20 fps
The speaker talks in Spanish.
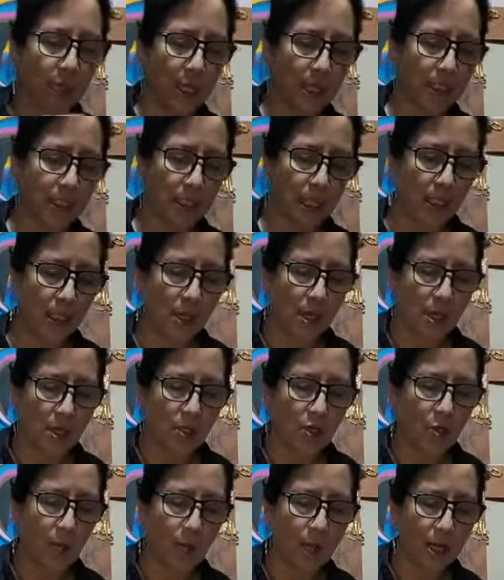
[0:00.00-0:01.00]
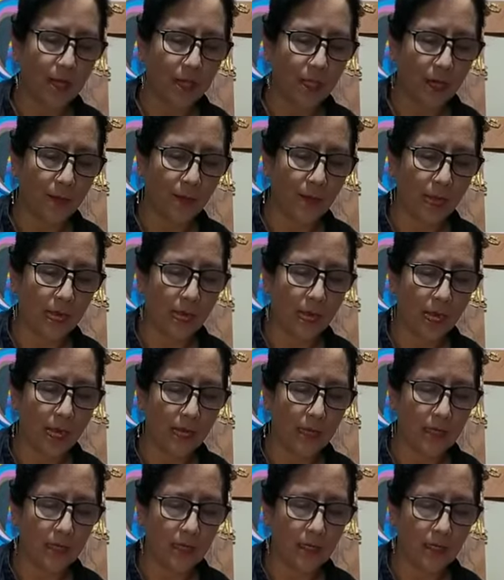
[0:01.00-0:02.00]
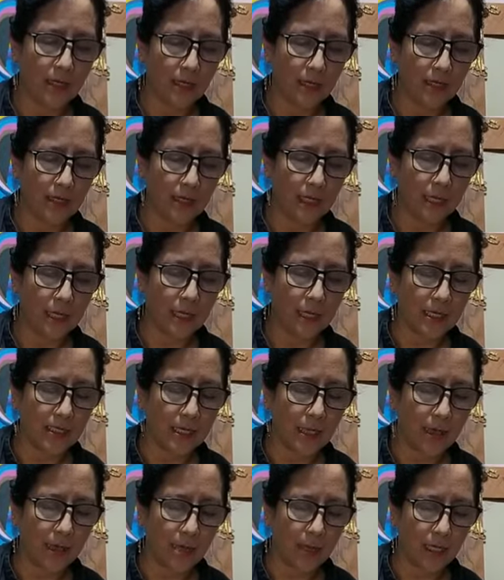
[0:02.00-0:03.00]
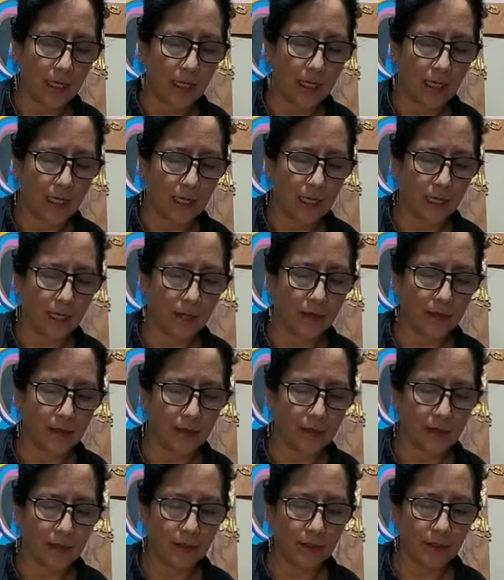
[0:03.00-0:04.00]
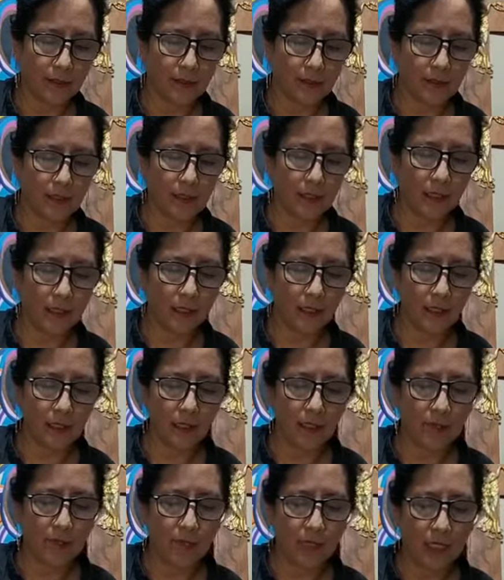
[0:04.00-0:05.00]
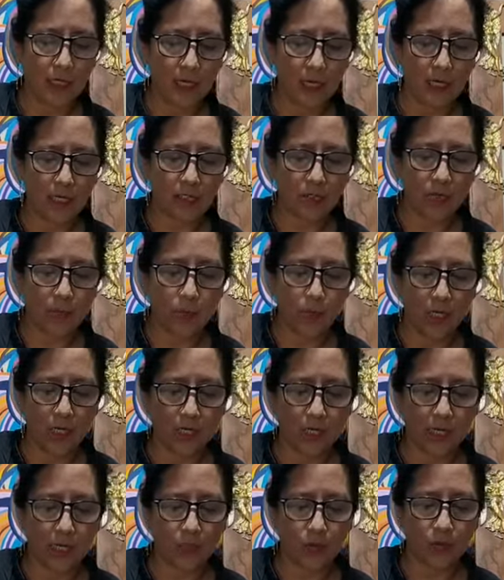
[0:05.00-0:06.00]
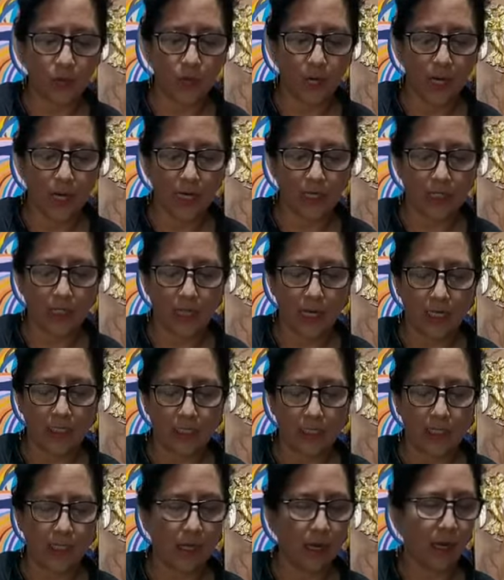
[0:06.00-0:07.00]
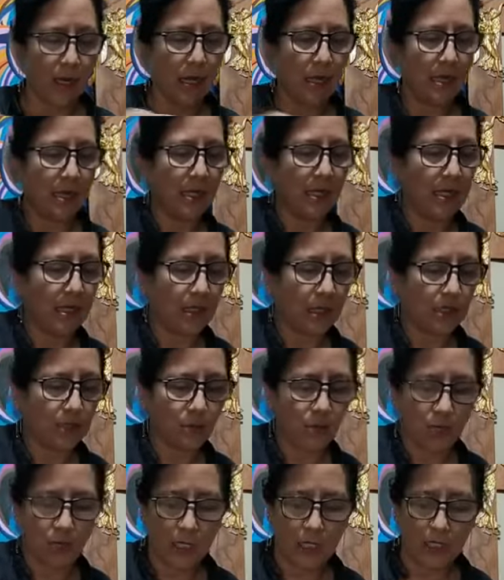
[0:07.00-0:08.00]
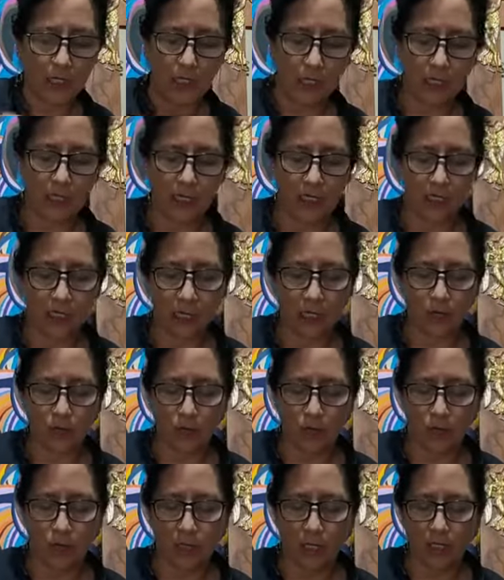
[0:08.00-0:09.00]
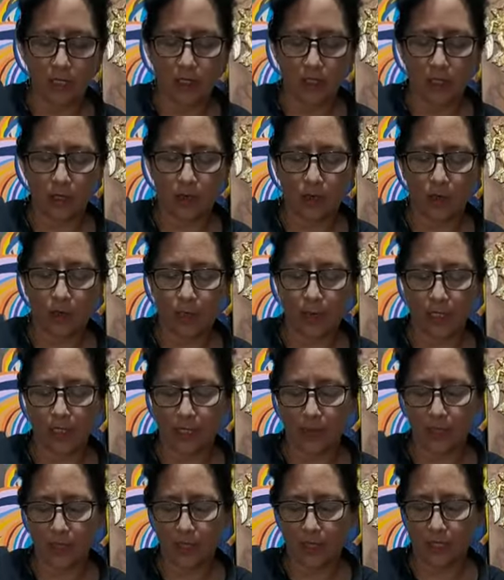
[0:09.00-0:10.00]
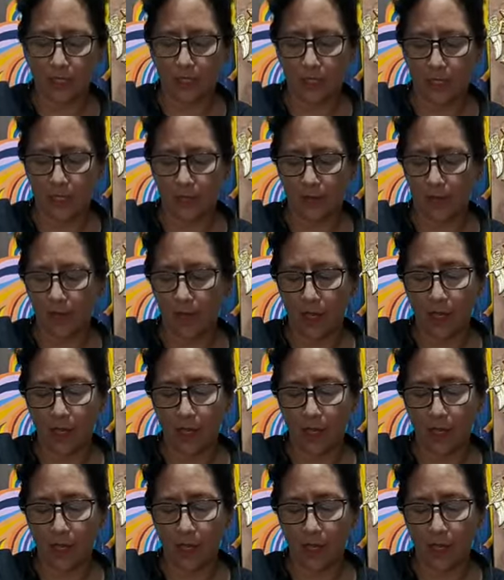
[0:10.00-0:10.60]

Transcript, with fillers: a hacer. Yo voy a trabajar de esta manera. ¿Sí? Eh, miren, es como línea suelta, línea, línea suelta, línea no es completamente